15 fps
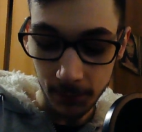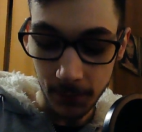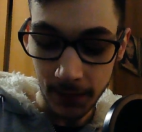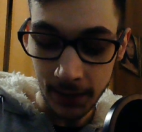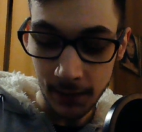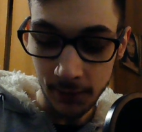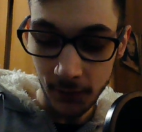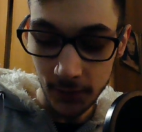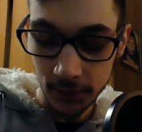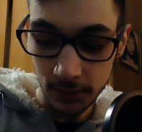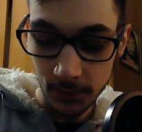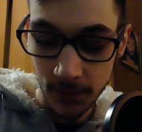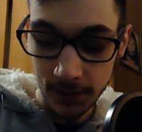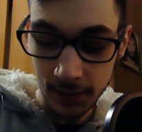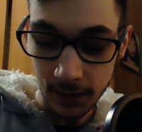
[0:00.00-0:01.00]
Perché il fatto
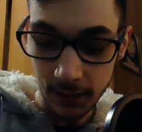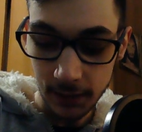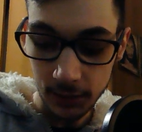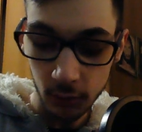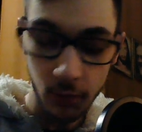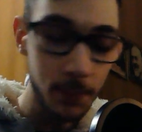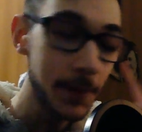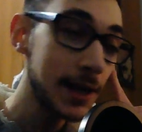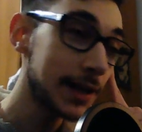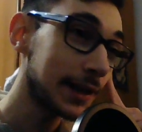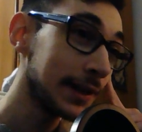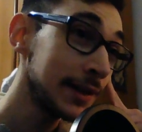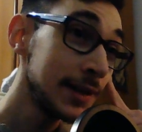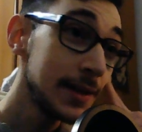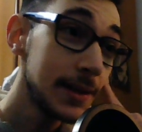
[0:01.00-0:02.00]
di mettere al 2 per...